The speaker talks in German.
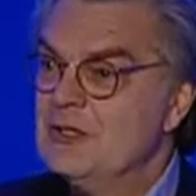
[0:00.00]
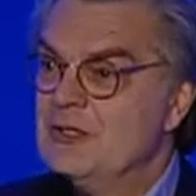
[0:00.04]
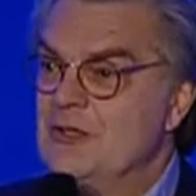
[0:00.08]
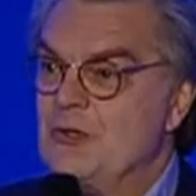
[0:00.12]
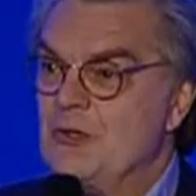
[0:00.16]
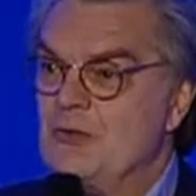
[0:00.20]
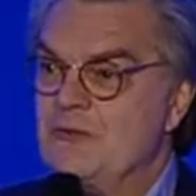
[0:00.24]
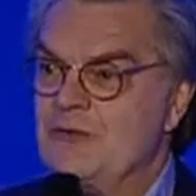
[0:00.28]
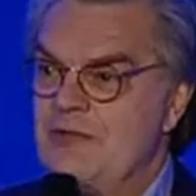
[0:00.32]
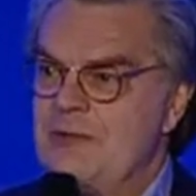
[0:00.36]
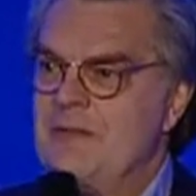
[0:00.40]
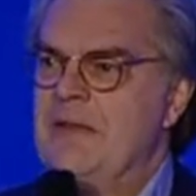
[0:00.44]

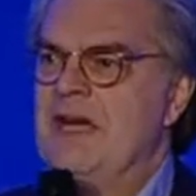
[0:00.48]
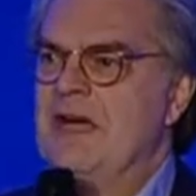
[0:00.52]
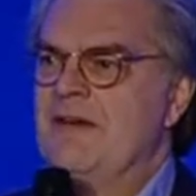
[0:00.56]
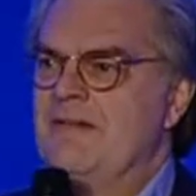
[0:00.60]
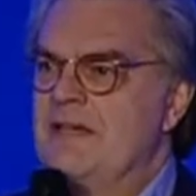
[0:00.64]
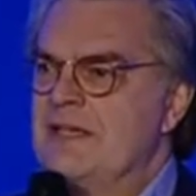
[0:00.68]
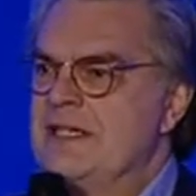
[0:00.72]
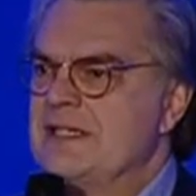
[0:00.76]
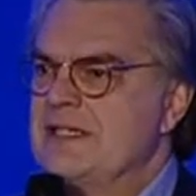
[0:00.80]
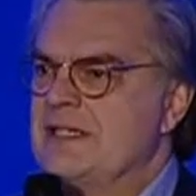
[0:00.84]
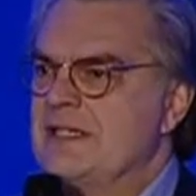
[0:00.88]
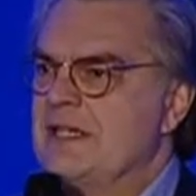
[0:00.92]
Und wie machen wir
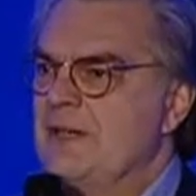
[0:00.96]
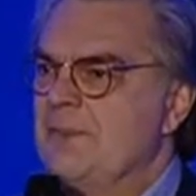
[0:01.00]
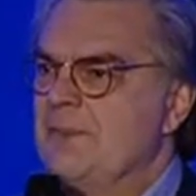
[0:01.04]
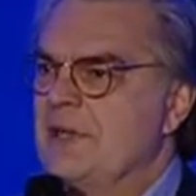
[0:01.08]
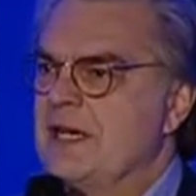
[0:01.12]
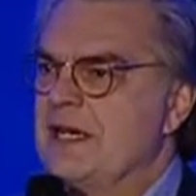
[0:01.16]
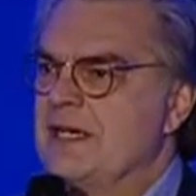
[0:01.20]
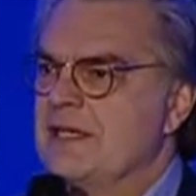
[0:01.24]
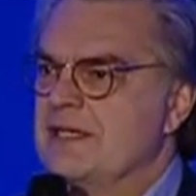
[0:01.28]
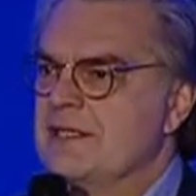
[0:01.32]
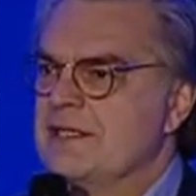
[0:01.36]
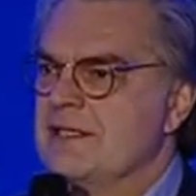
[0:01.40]
das in der
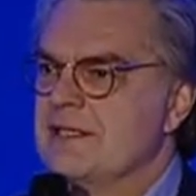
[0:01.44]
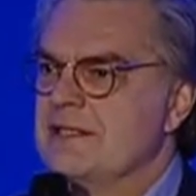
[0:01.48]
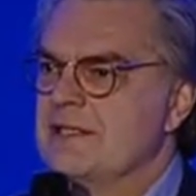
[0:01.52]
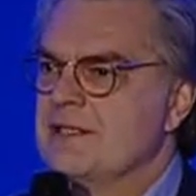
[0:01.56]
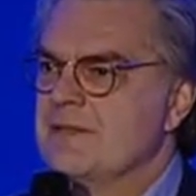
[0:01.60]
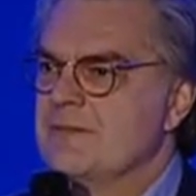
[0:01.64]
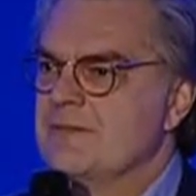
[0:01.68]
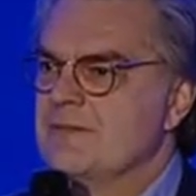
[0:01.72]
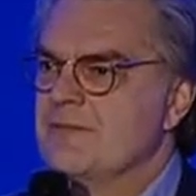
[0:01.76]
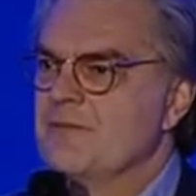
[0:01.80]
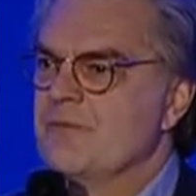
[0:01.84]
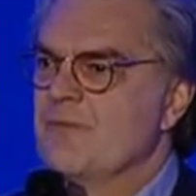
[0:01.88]

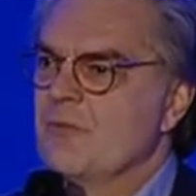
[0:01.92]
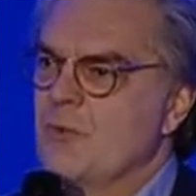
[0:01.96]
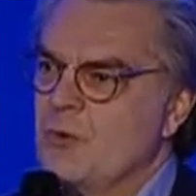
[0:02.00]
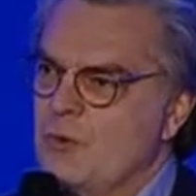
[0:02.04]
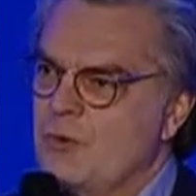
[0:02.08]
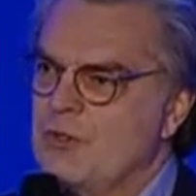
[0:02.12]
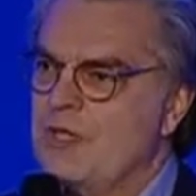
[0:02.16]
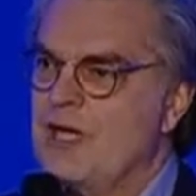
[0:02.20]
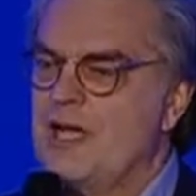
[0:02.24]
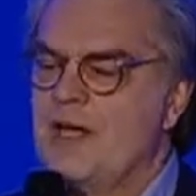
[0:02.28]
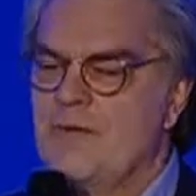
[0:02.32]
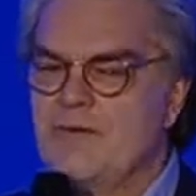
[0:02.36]
Praxis?
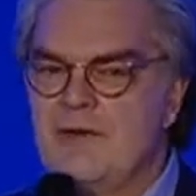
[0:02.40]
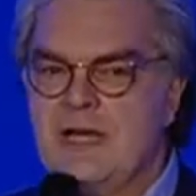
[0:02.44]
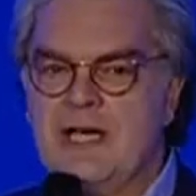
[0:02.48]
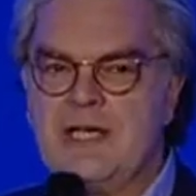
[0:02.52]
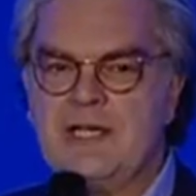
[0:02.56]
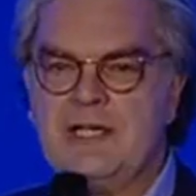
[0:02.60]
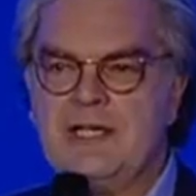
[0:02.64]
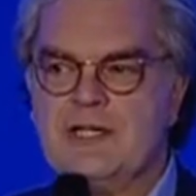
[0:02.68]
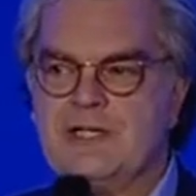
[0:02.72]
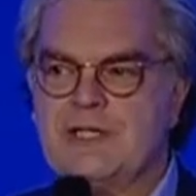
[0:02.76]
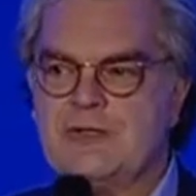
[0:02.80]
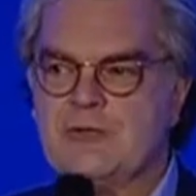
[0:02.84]
Und da haben wir
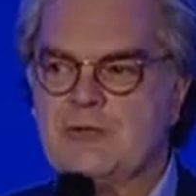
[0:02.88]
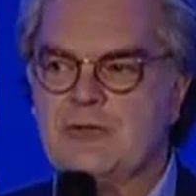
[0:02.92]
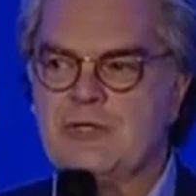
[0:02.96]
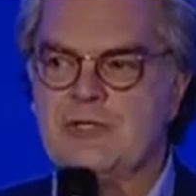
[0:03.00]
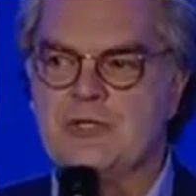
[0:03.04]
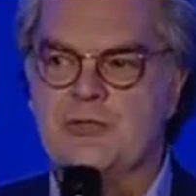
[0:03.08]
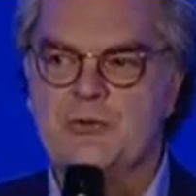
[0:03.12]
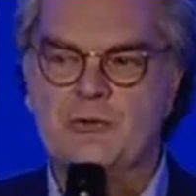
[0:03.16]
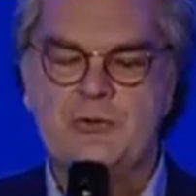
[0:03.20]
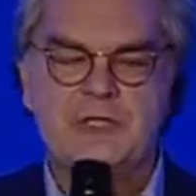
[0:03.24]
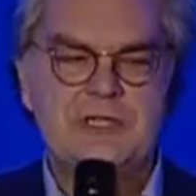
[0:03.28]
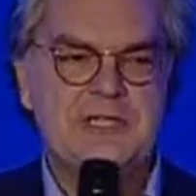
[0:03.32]
einiges zu
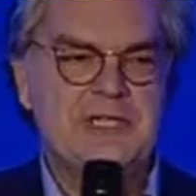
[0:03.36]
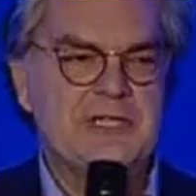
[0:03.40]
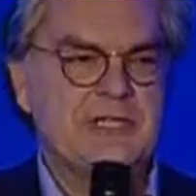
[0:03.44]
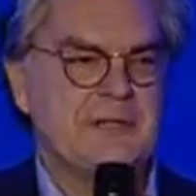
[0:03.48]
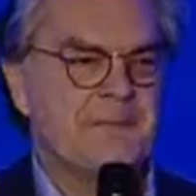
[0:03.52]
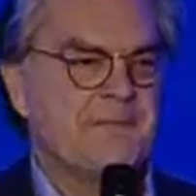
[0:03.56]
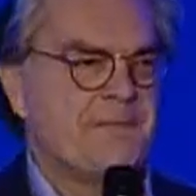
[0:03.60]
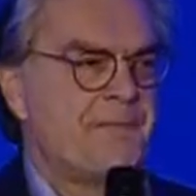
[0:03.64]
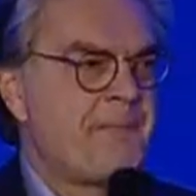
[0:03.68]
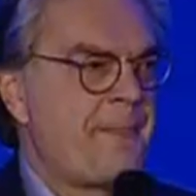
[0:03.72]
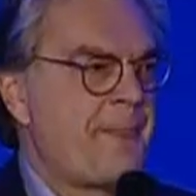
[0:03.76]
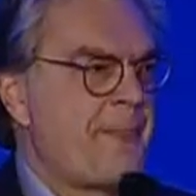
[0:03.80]

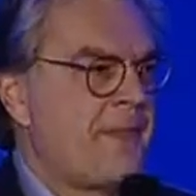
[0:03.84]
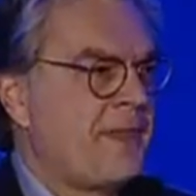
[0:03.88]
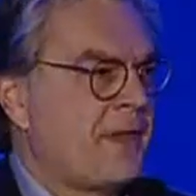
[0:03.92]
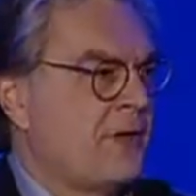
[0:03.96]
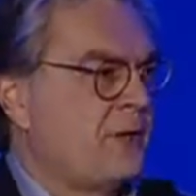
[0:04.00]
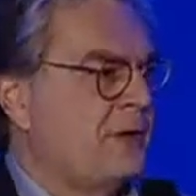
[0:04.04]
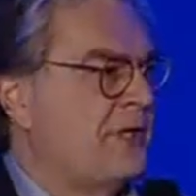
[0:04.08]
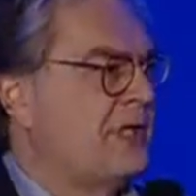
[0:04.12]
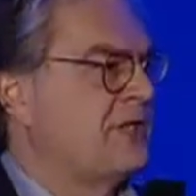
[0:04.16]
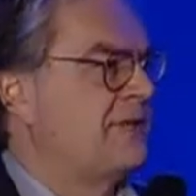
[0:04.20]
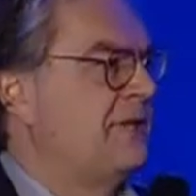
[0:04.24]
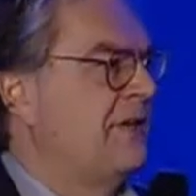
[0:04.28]
diskutieren.
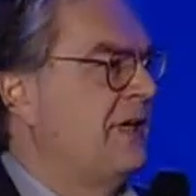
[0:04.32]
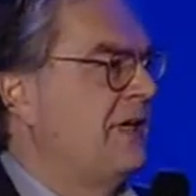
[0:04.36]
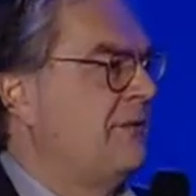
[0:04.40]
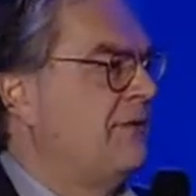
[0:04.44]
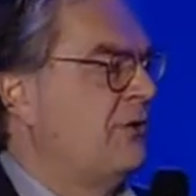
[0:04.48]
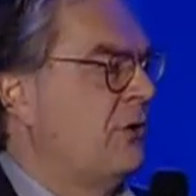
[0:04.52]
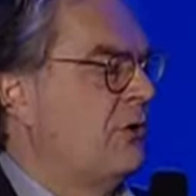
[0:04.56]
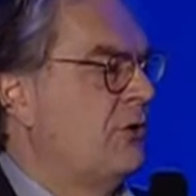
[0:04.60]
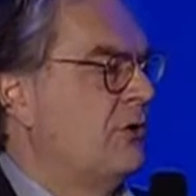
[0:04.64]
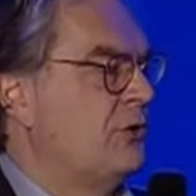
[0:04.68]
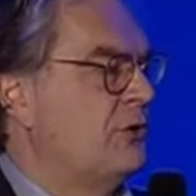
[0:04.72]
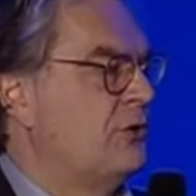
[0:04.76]
Und das werden
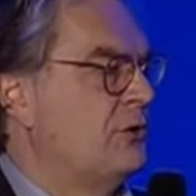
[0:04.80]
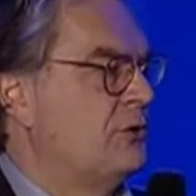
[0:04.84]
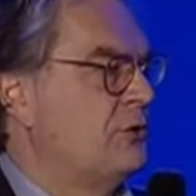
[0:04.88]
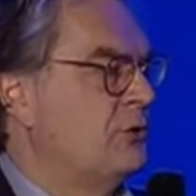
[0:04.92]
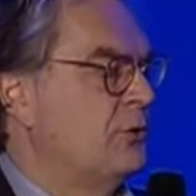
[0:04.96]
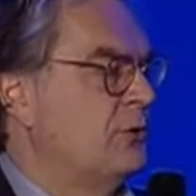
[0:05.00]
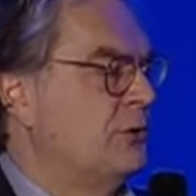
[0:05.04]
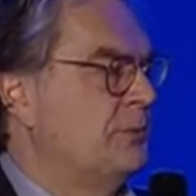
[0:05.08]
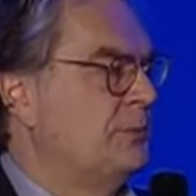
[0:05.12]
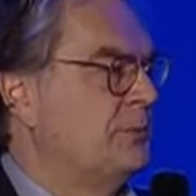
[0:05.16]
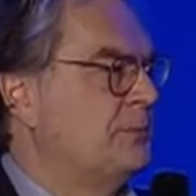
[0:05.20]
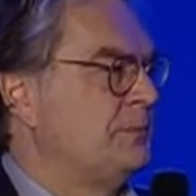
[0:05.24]
wir heute
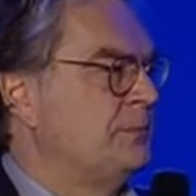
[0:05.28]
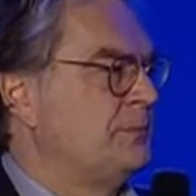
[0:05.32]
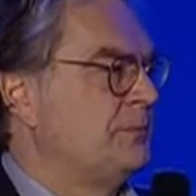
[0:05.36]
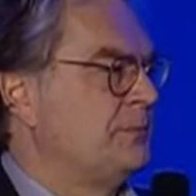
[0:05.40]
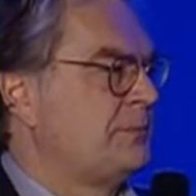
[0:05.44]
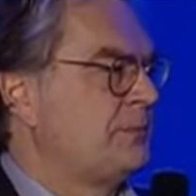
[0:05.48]
tun.